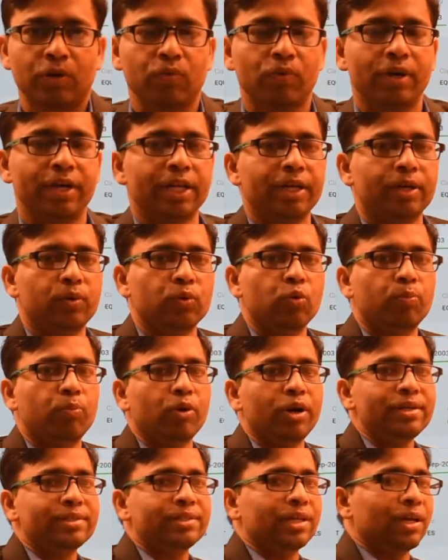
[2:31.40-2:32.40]

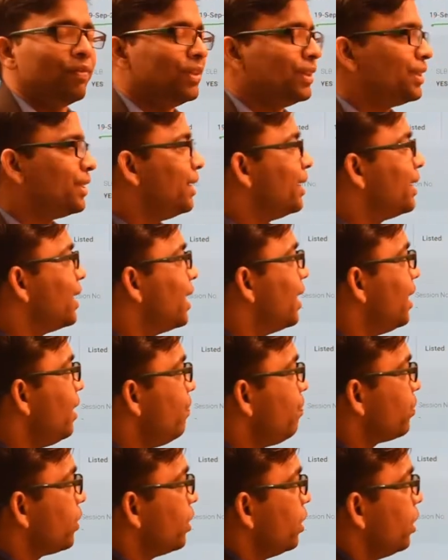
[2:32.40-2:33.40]
22.73 का है
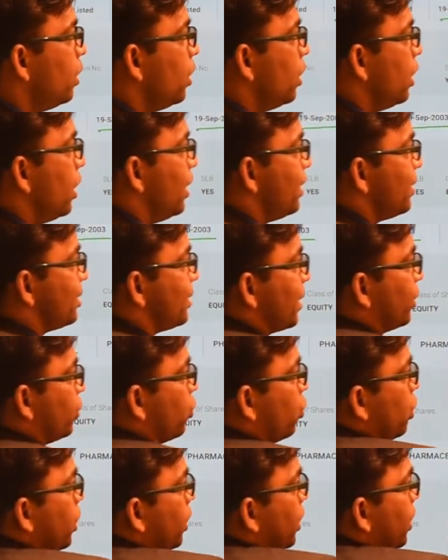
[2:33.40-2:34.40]
एंड
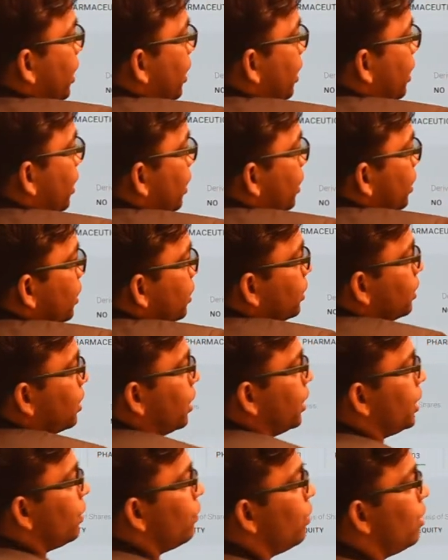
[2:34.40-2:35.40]
सेक्टोरियल का आएगा
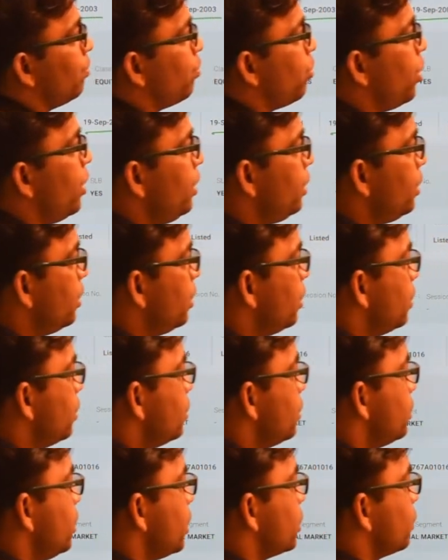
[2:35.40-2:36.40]

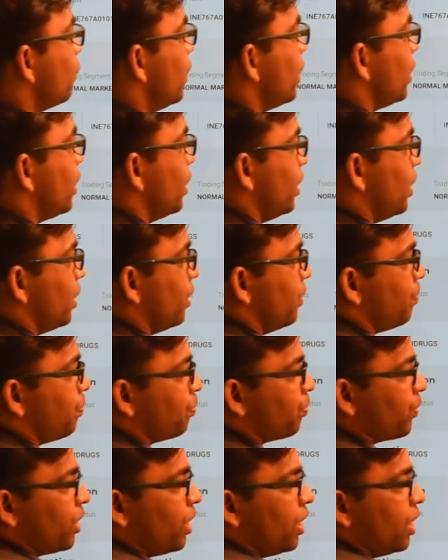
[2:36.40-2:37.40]
31.61 का आएगा
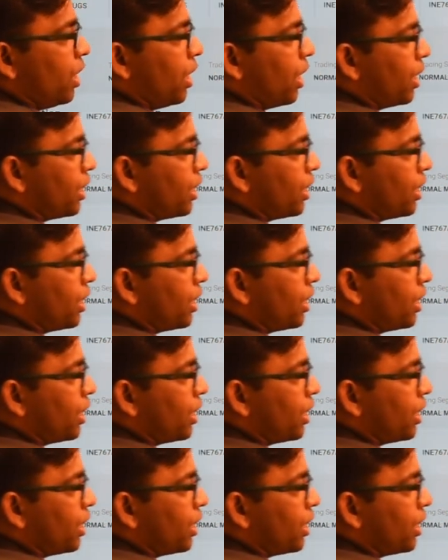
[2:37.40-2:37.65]
अगर